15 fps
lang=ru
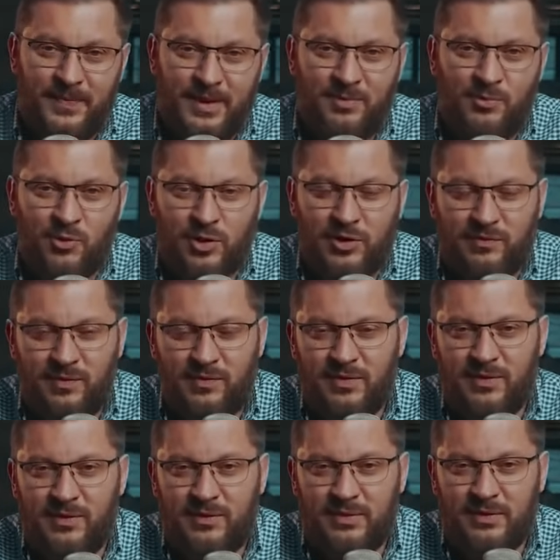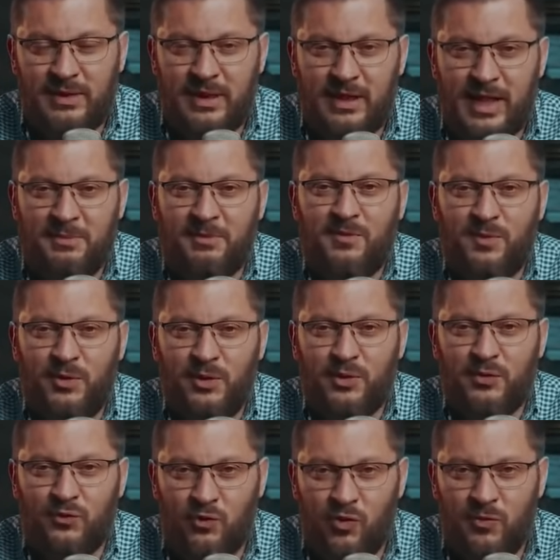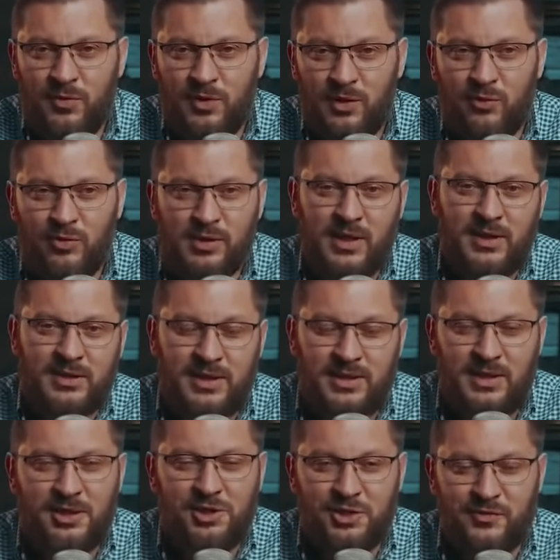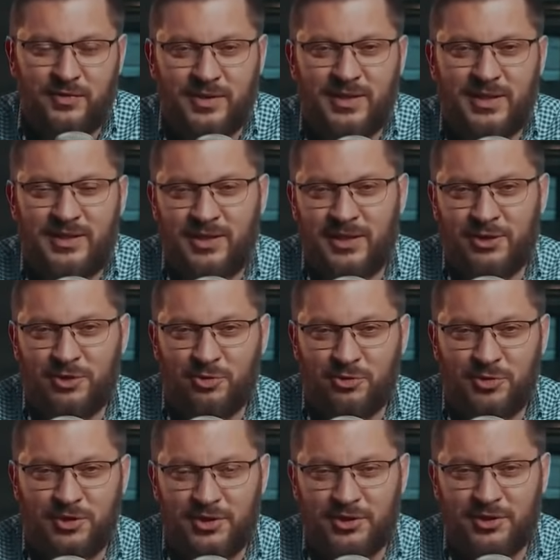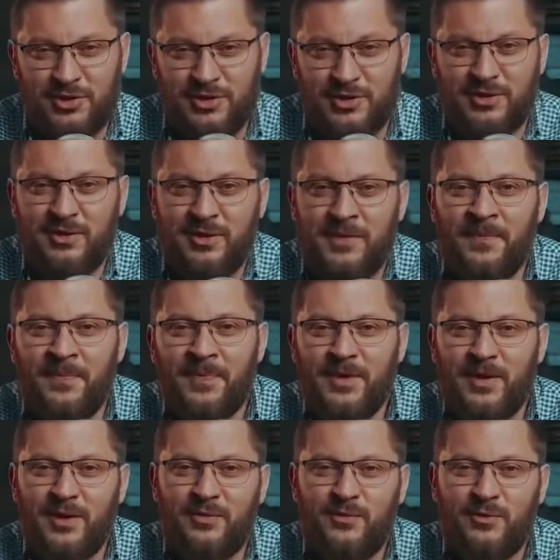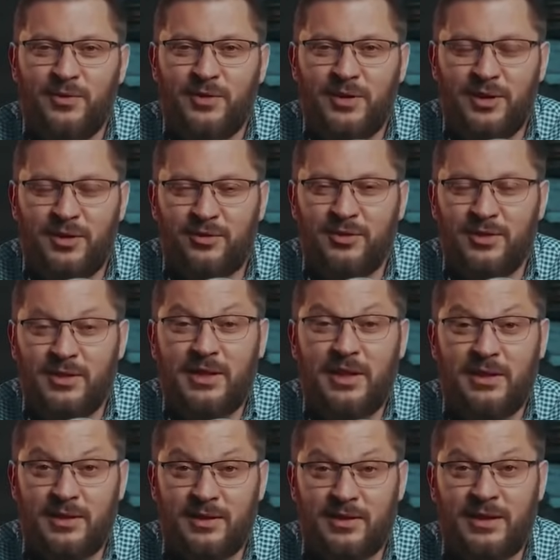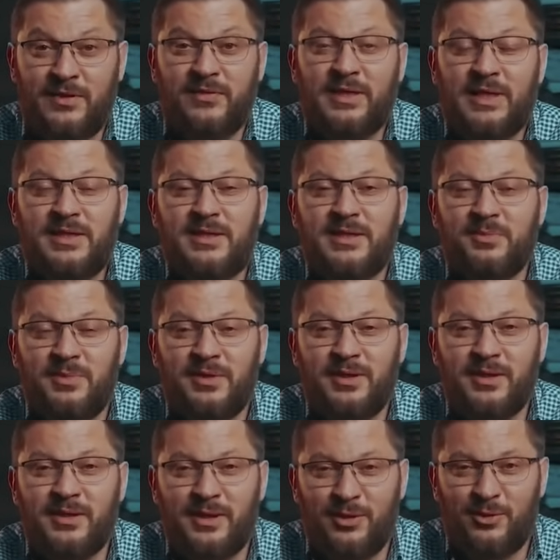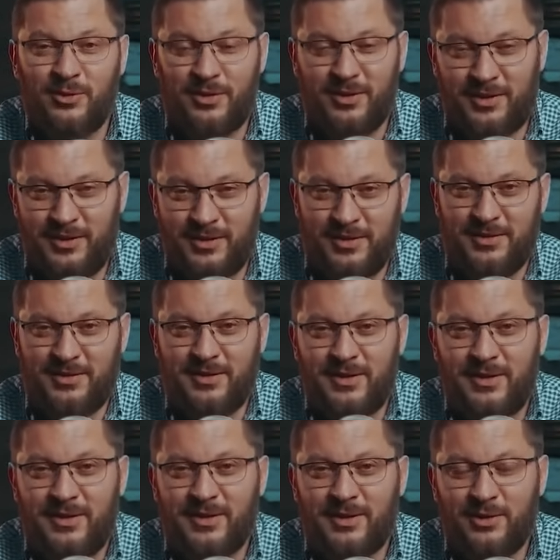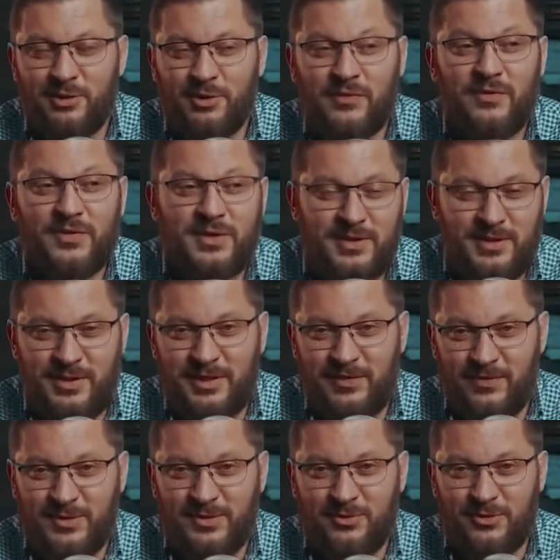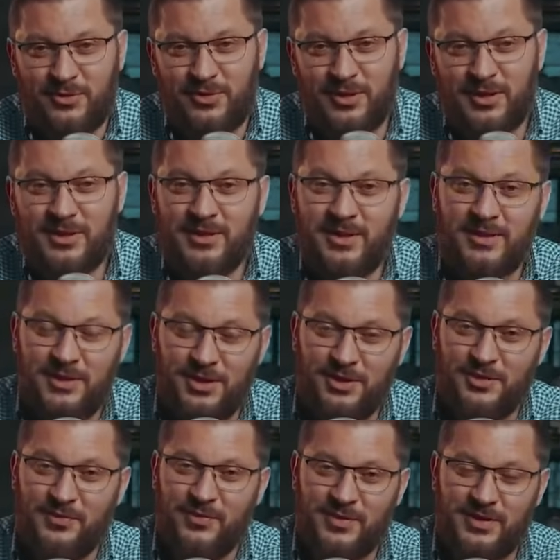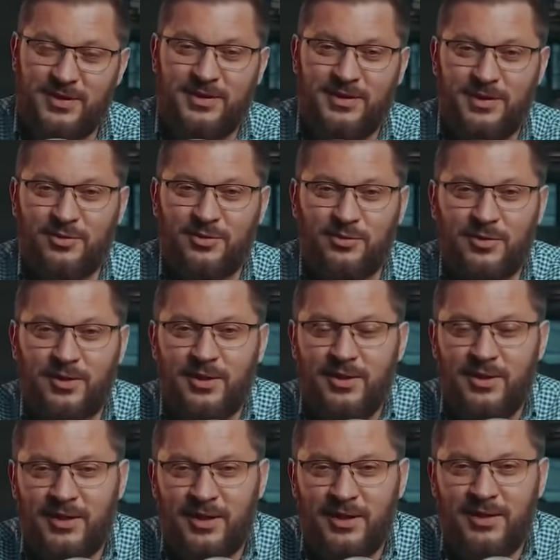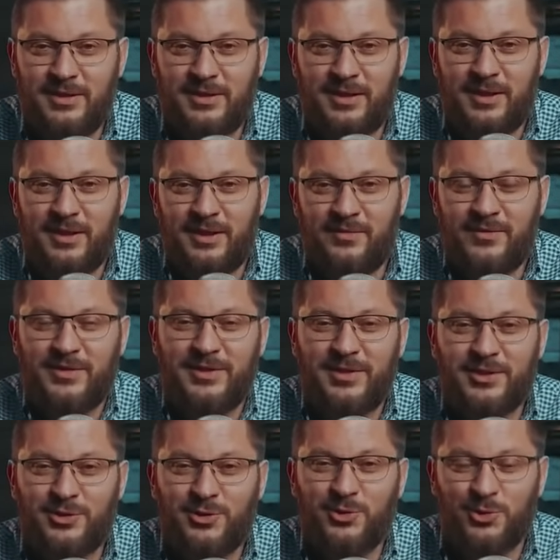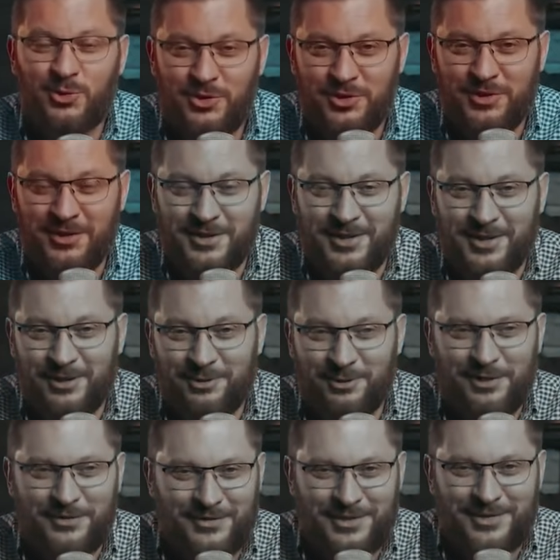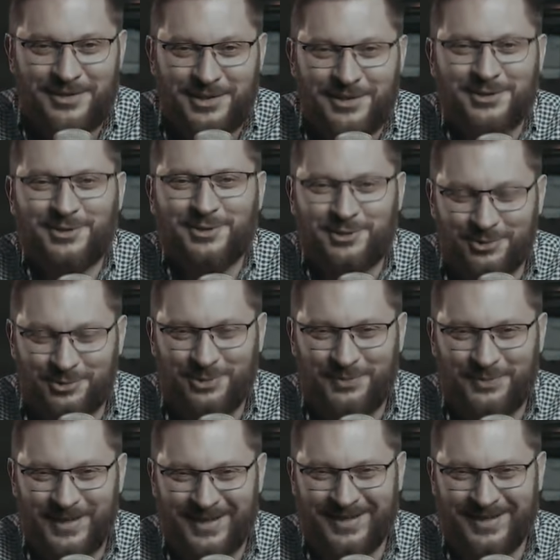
Э, мертвого ногами вперед в дом, или он как застенчивый за стеночку держится. Вот. Или он, да, это, невыносимые алкоголики есть, которых вынести невозможно. Есть застенчивые за стенку, а есть везде сущие, которые везде ссут.